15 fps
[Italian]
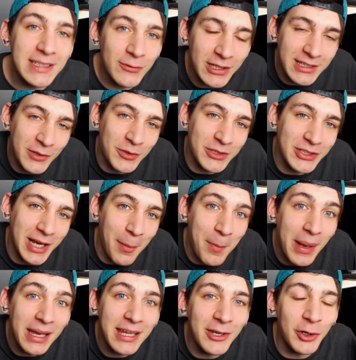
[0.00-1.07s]
se volete questo
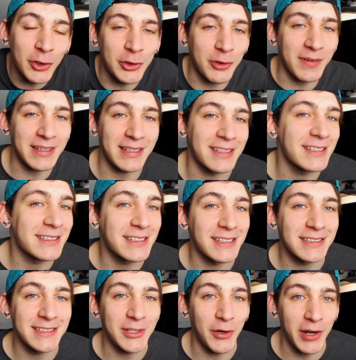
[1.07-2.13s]
cappellino lo trovate in
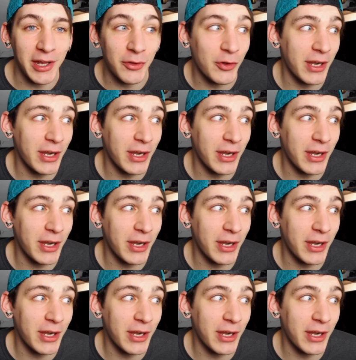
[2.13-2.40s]
descrizione,